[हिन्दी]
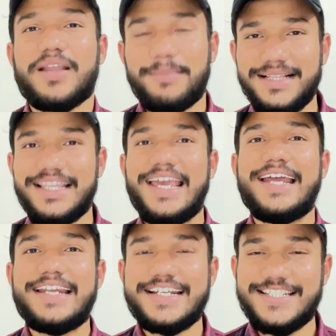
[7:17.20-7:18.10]
मिलते
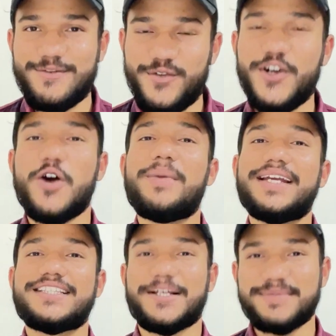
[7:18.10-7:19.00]
हैं नेक्स्ट वीडियो में
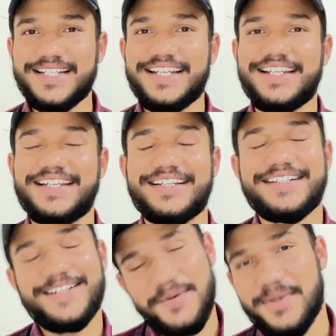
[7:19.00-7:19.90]
तब तक के
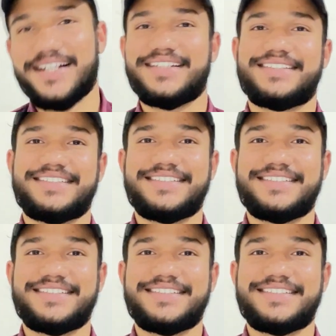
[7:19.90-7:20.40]
लिए बाय